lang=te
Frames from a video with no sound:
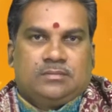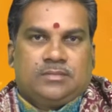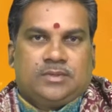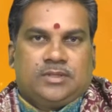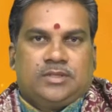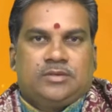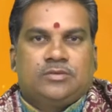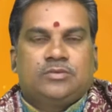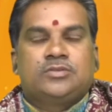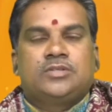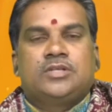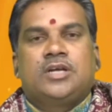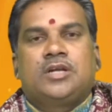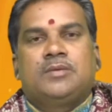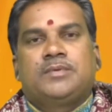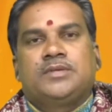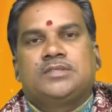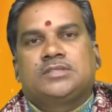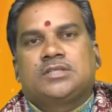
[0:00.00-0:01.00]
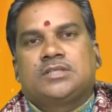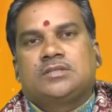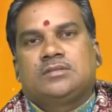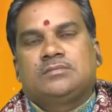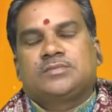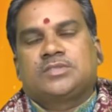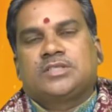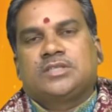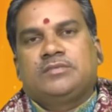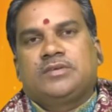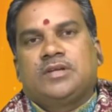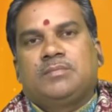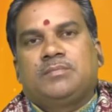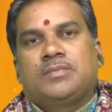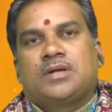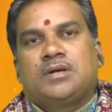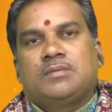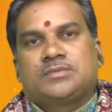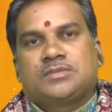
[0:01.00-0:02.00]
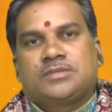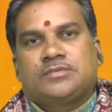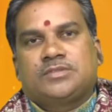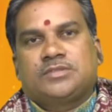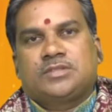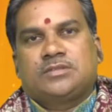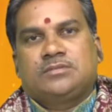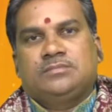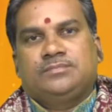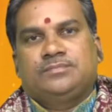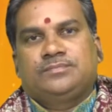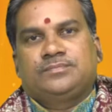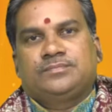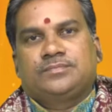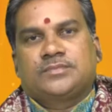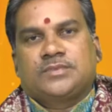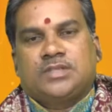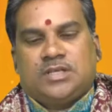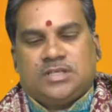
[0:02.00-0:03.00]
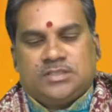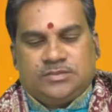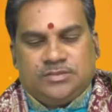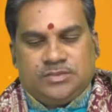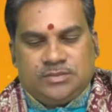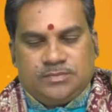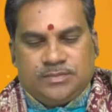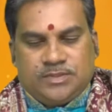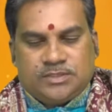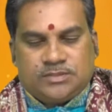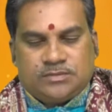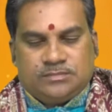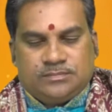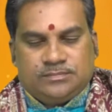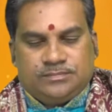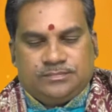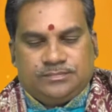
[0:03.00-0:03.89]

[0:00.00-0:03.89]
మరి ఈరోజు నేటి పంచాంగం శ్రీ విలంబనామ సంవత్సరం ఆశ్వీజ మాసం